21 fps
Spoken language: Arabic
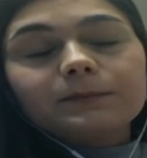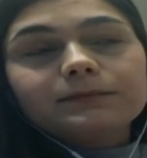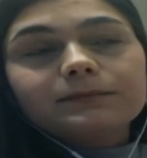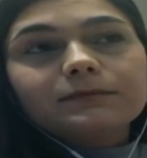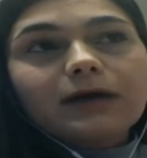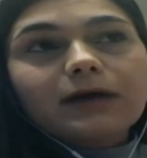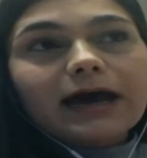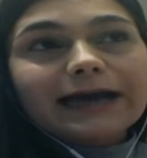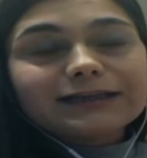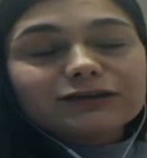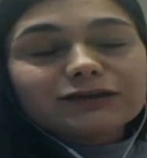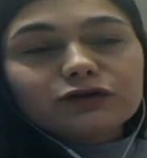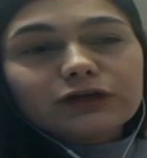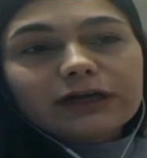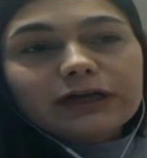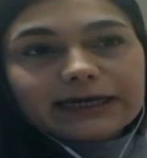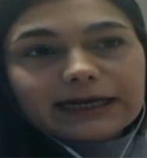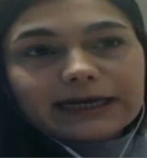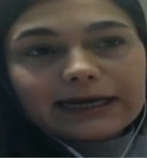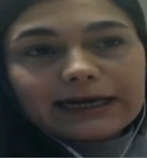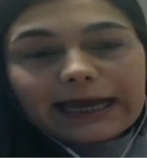هدول
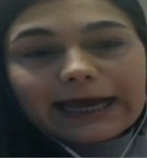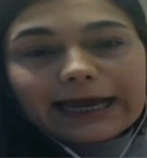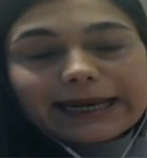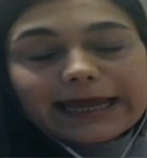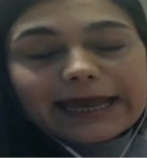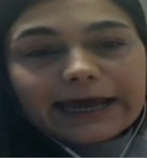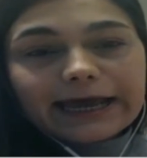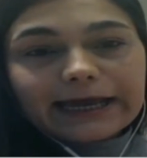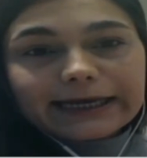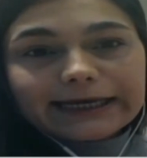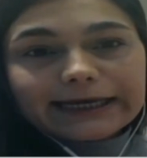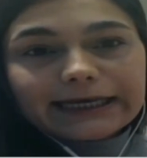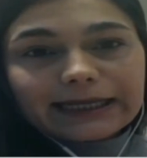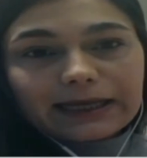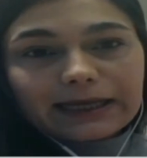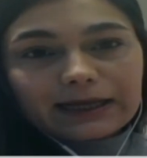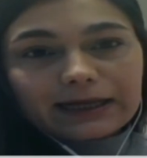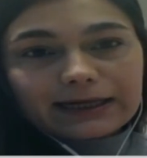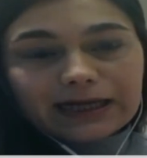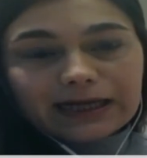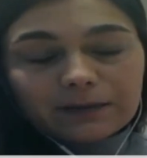آه، نعم. الخلايا
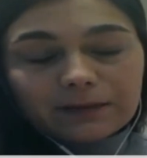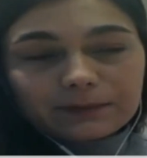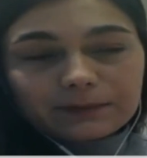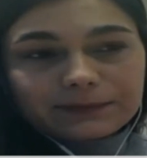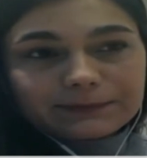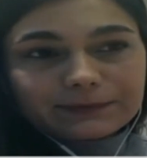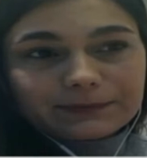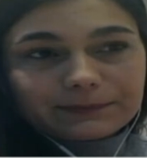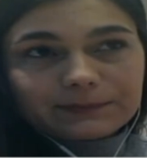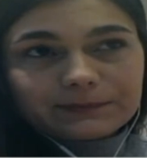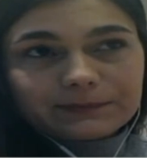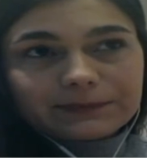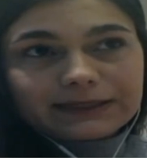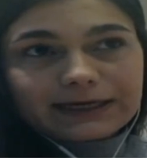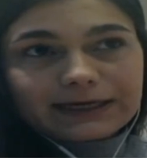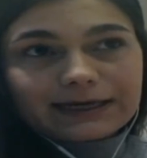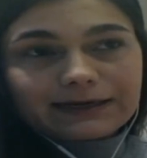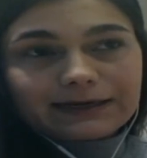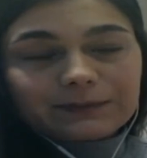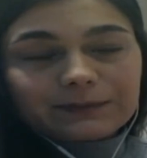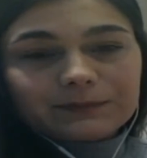يلي
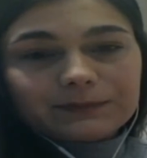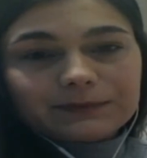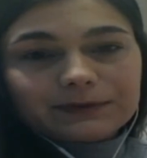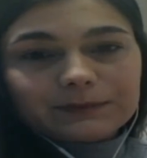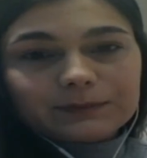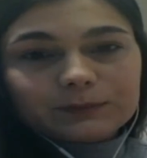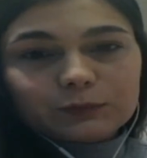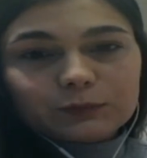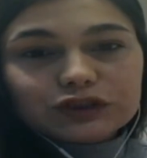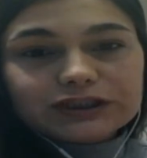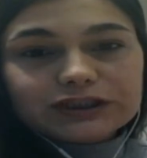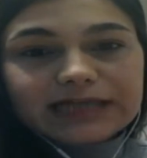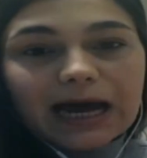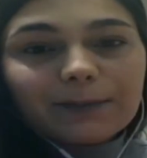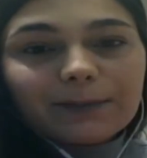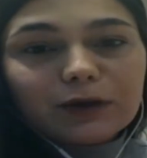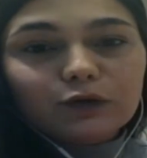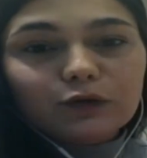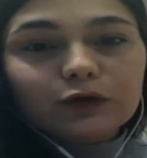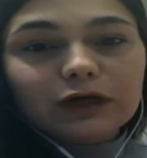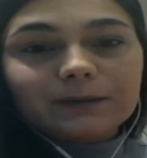يعني
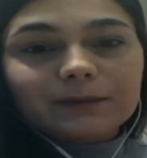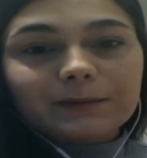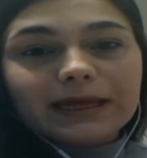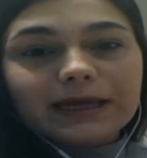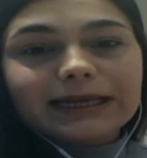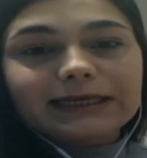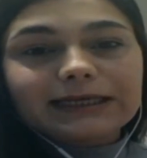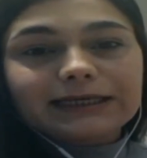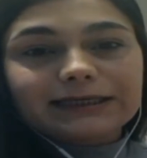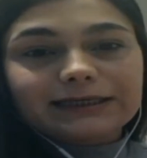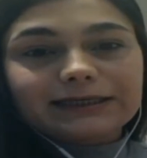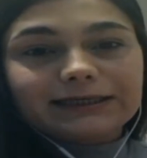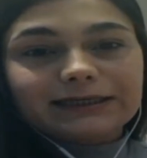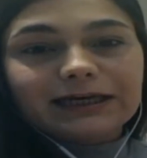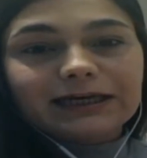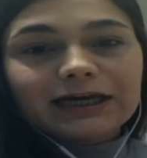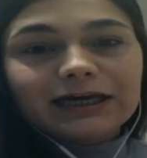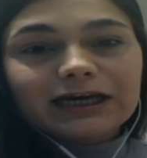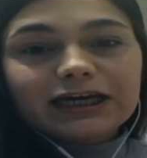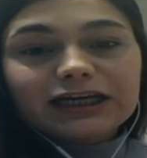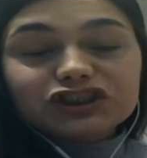بيستعملوا كرمال
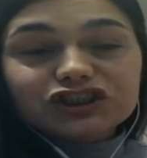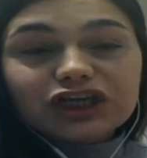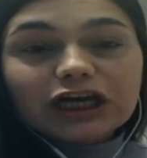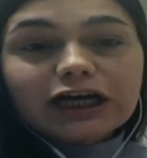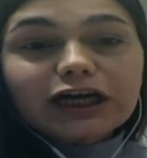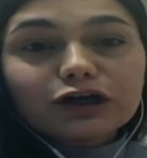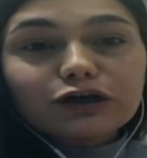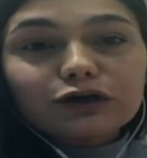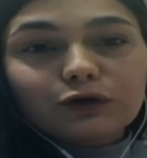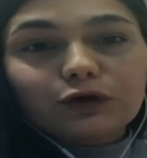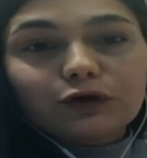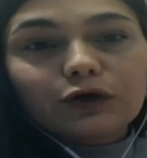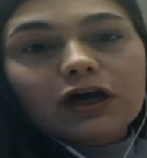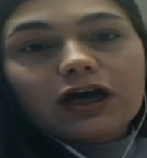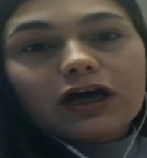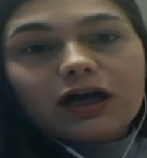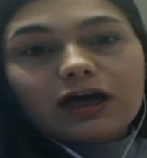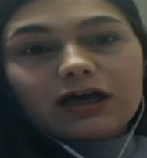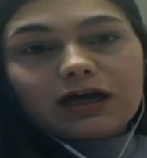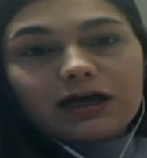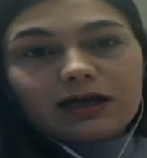يشكلوا
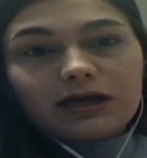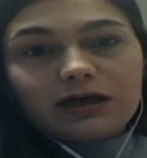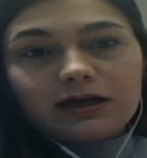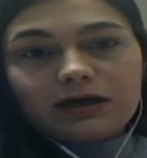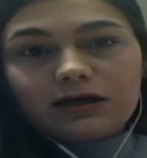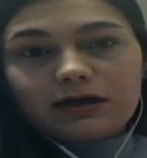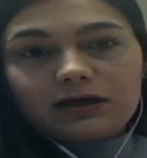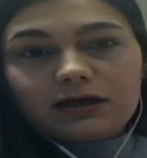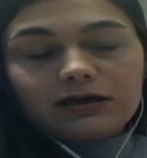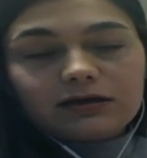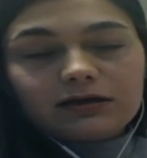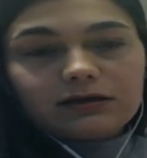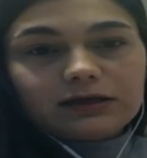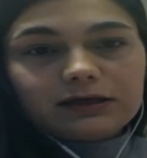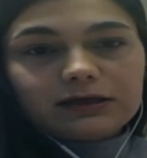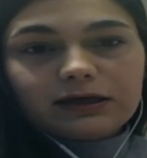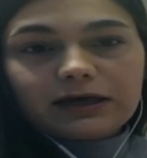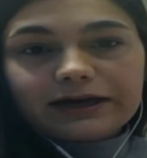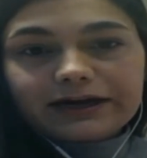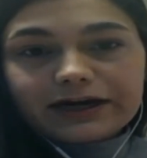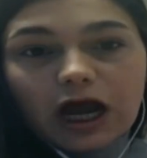
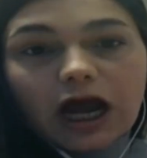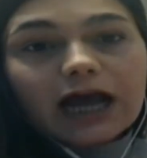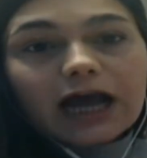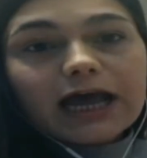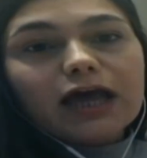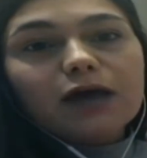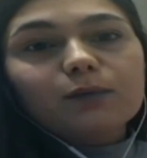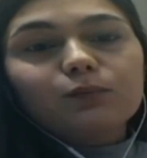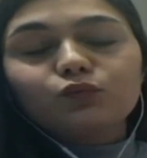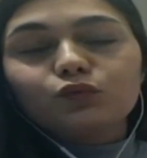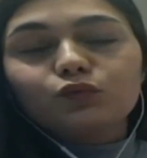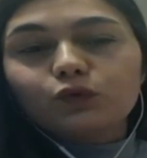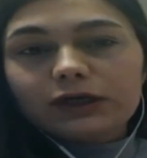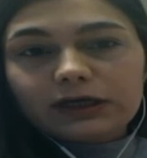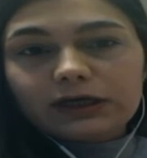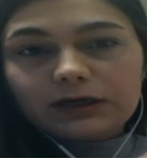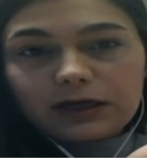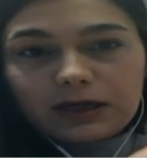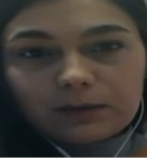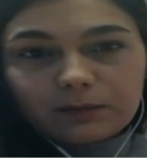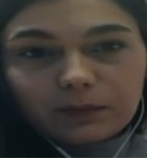آه، الرحم
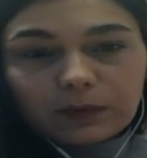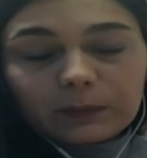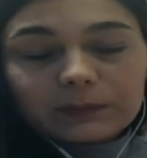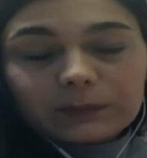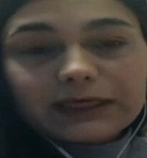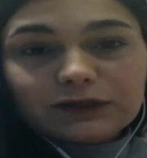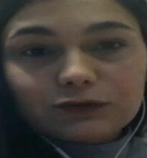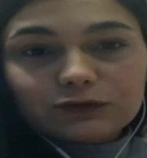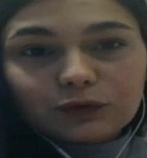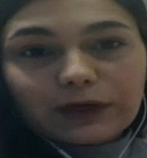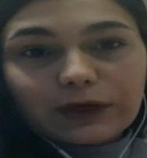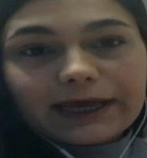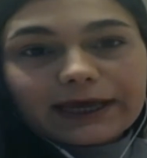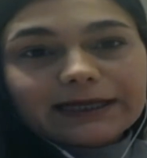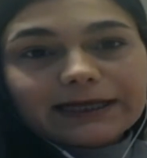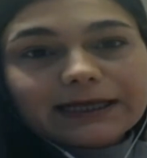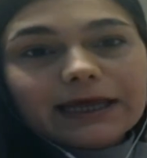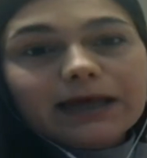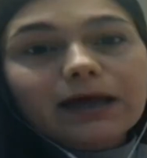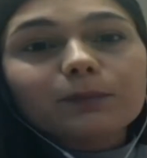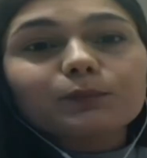والمبيض
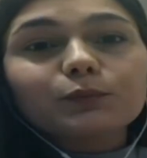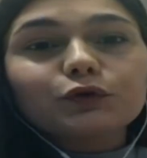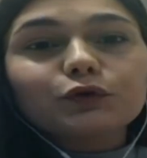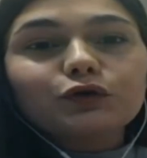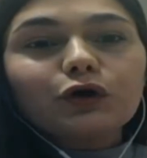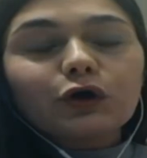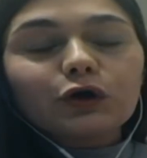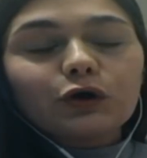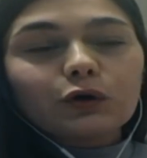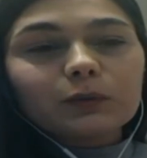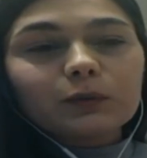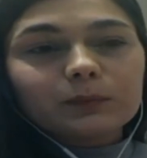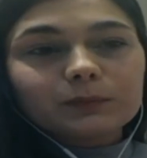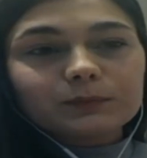وهيك بيروحوا